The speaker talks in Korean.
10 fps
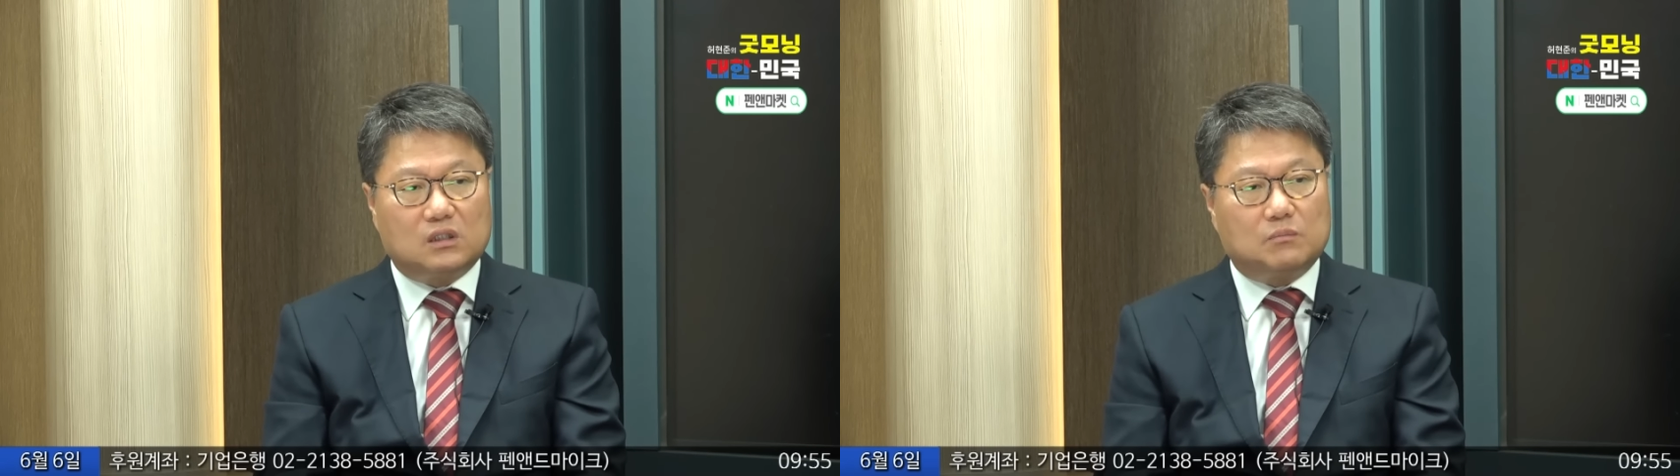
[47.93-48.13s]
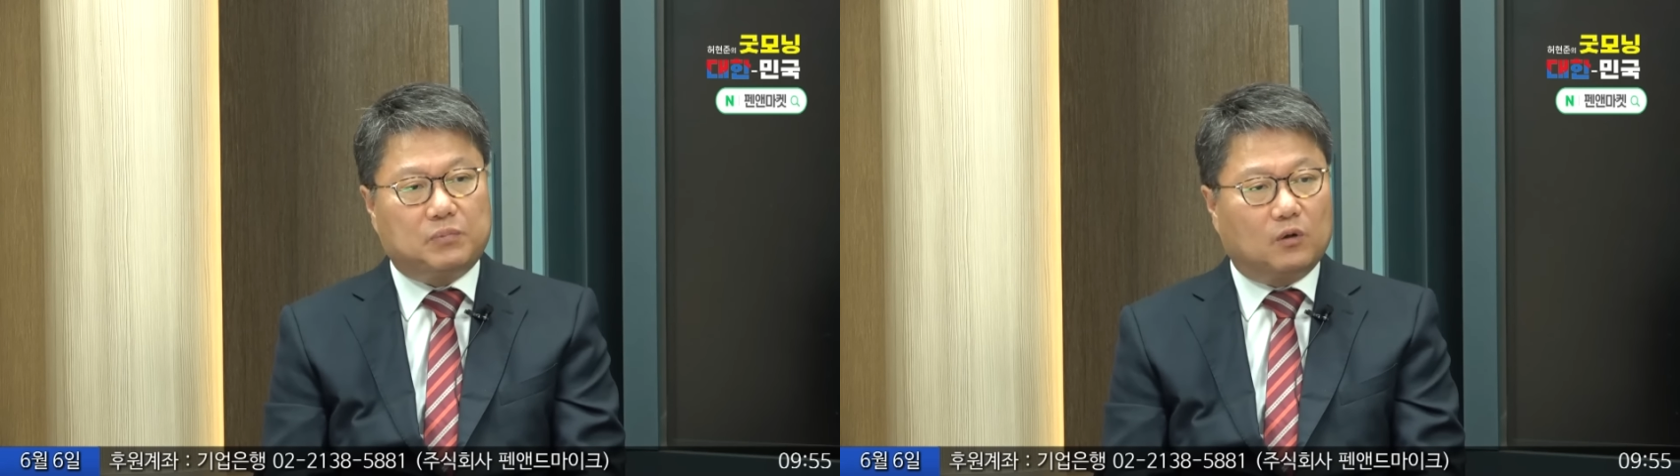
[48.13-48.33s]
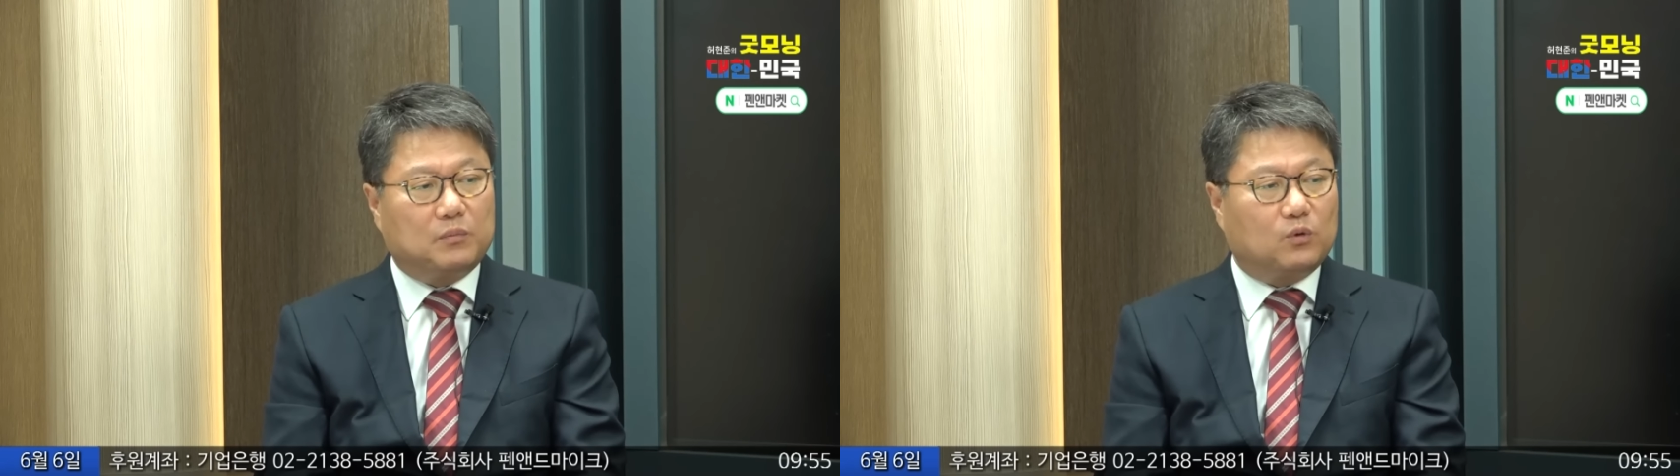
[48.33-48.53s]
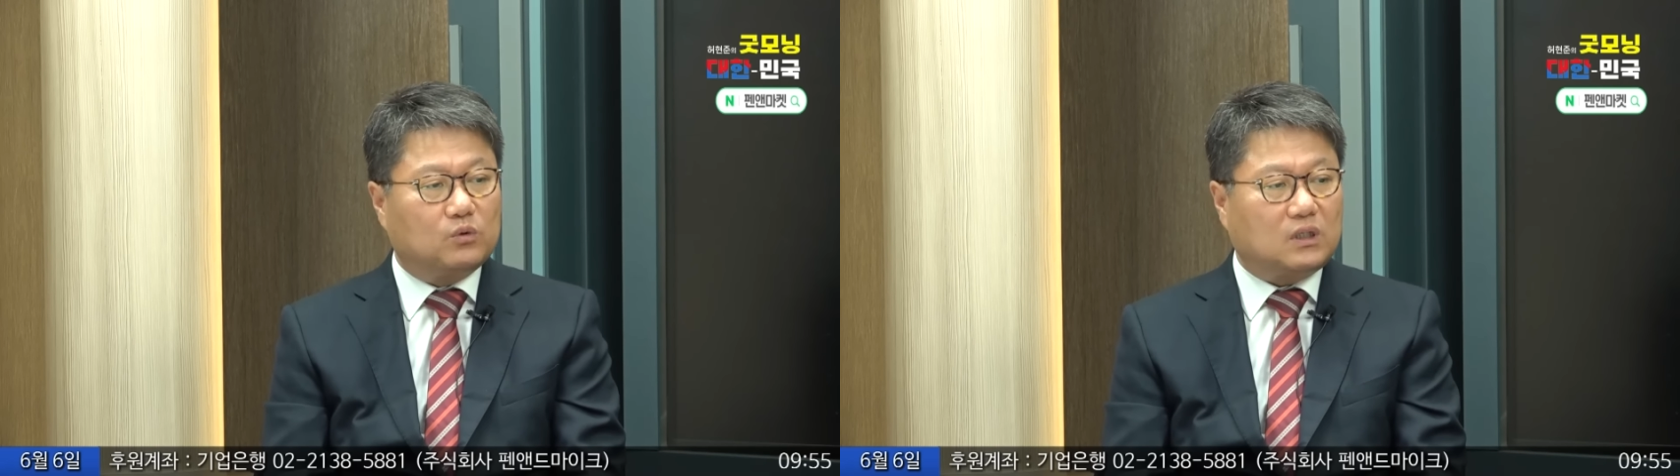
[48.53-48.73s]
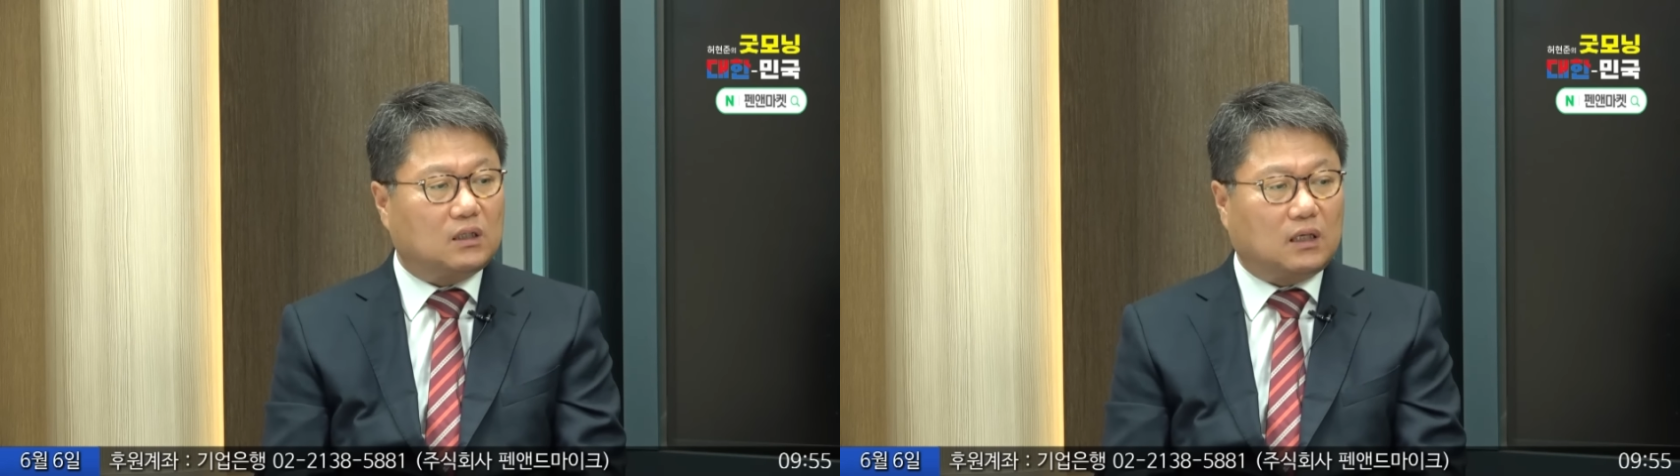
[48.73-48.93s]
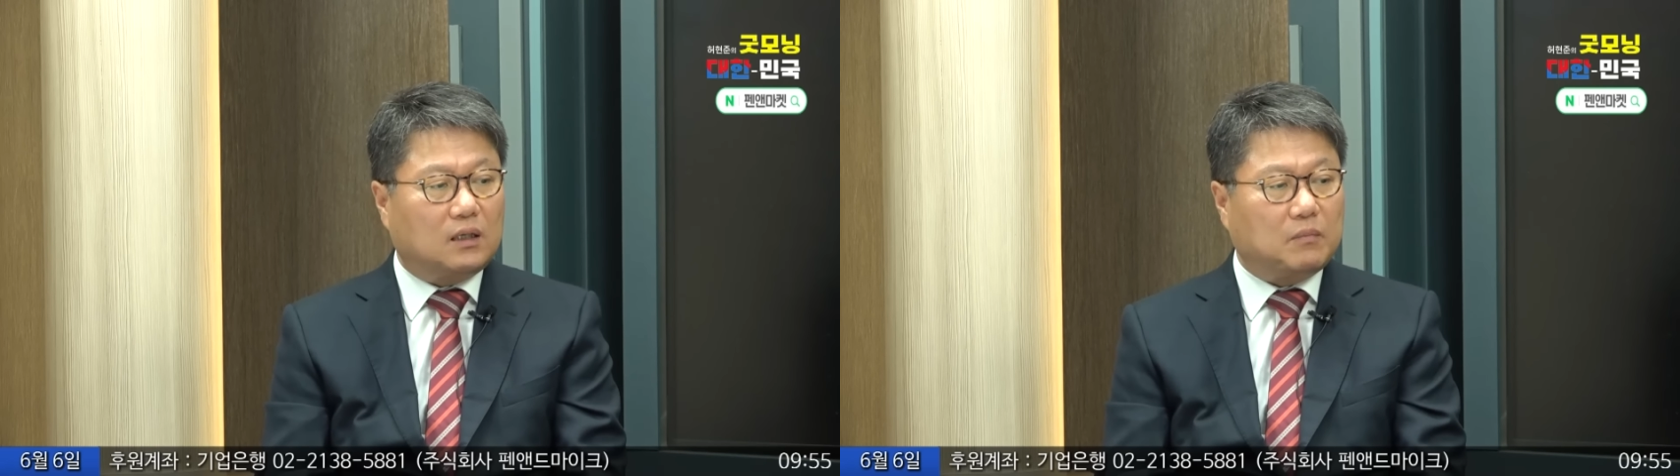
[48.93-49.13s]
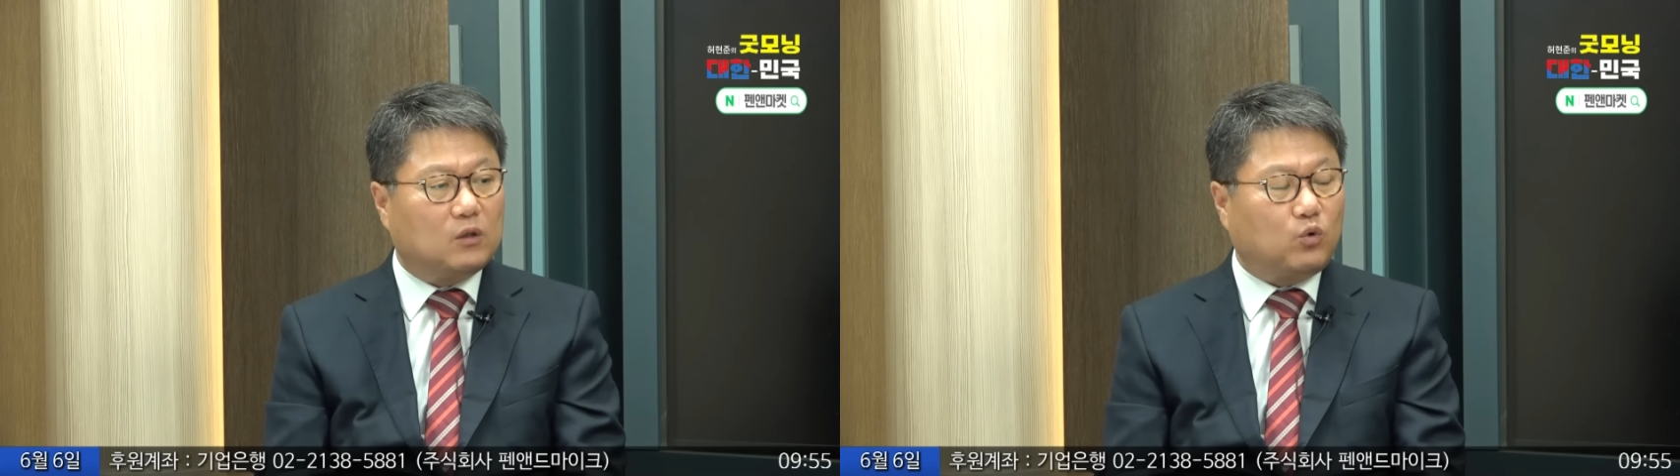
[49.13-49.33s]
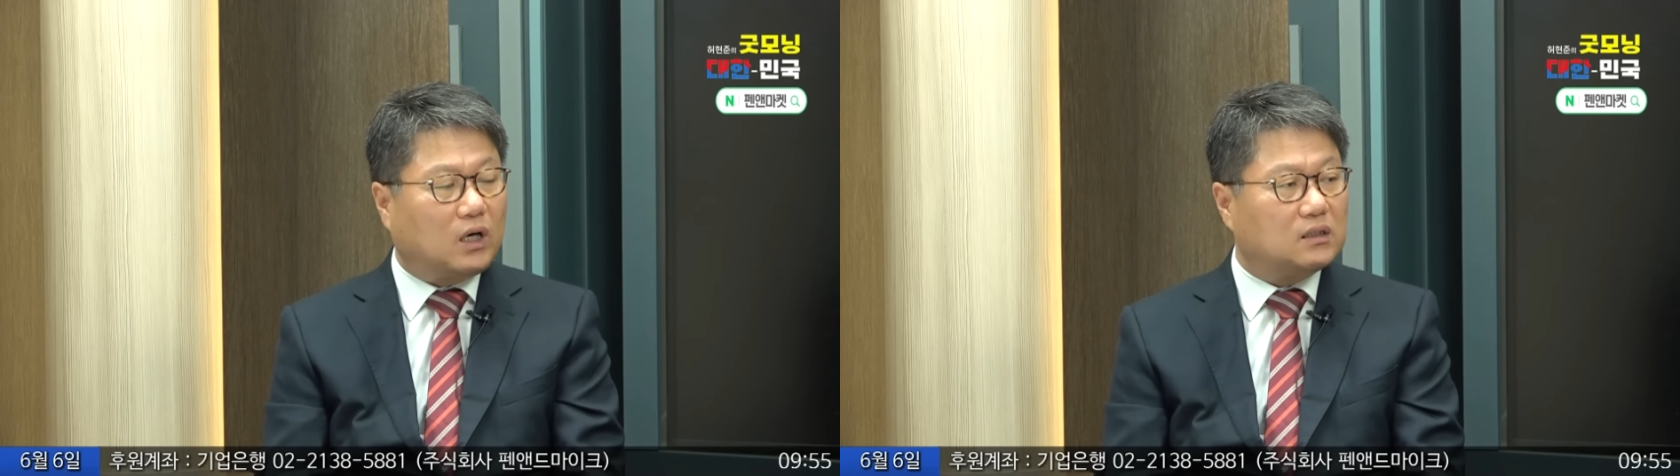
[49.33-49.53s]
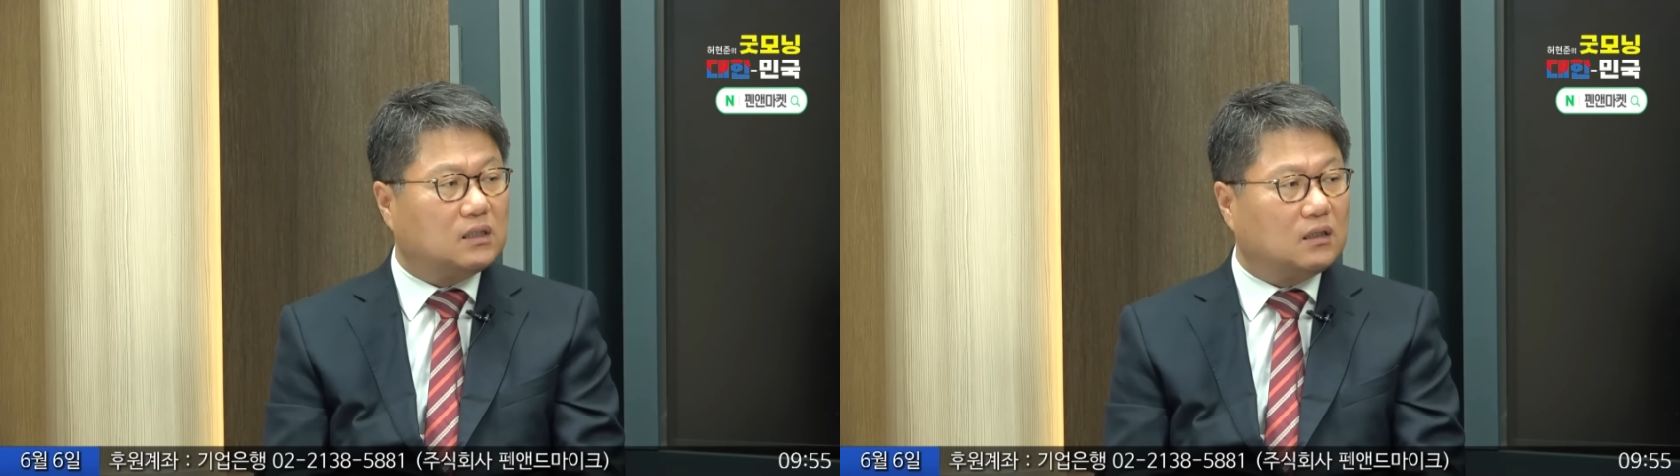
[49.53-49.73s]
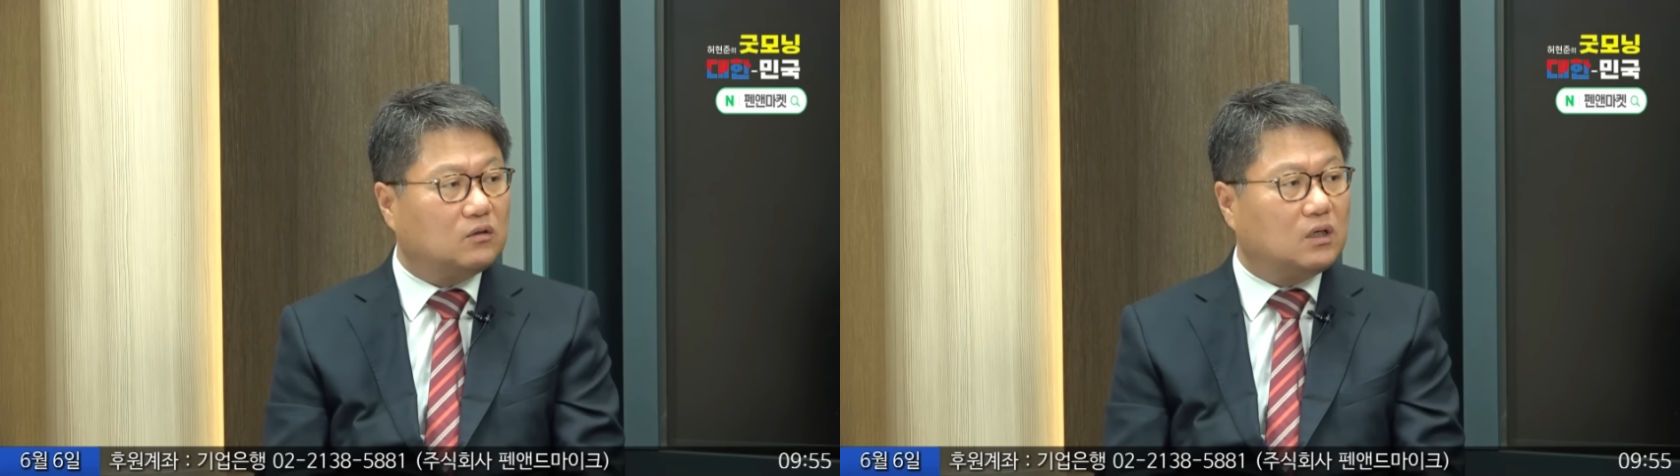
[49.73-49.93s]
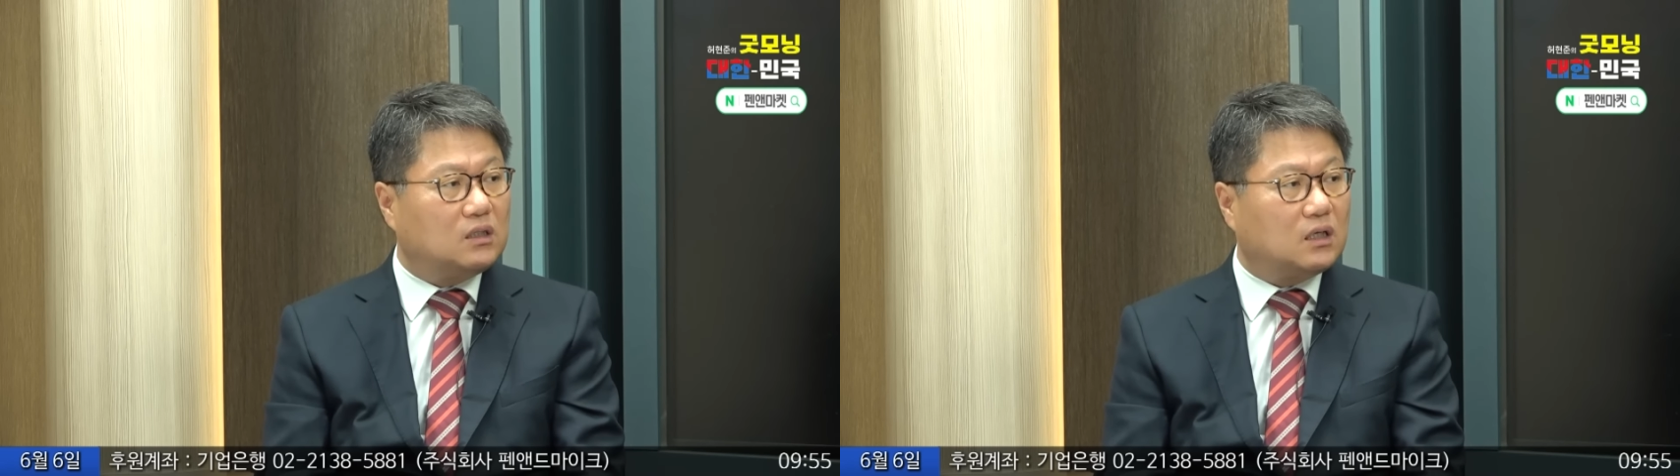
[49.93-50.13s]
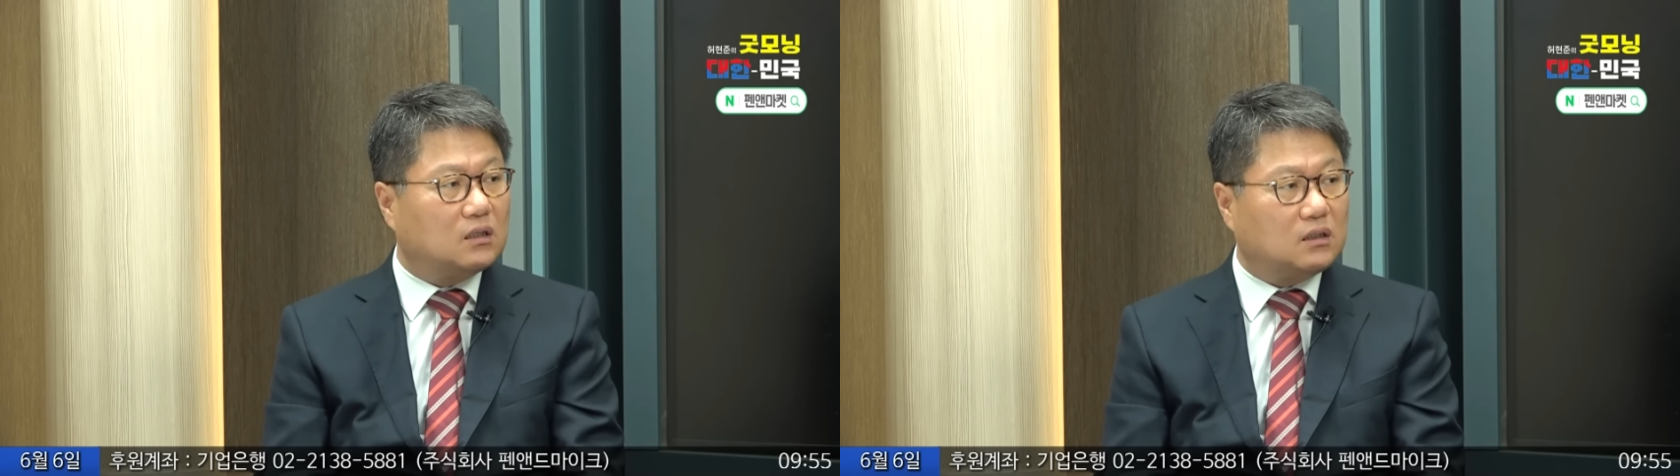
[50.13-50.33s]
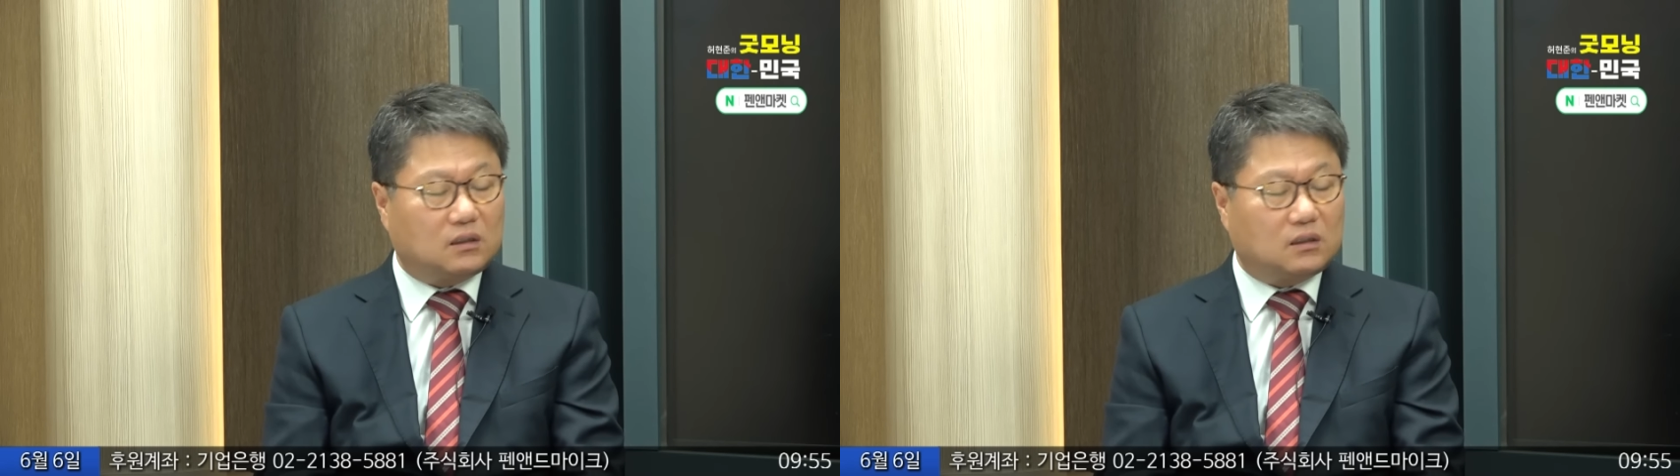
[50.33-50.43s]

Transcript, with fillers: 심평 변호사 나 멘토 아니다 이렇게 이야기를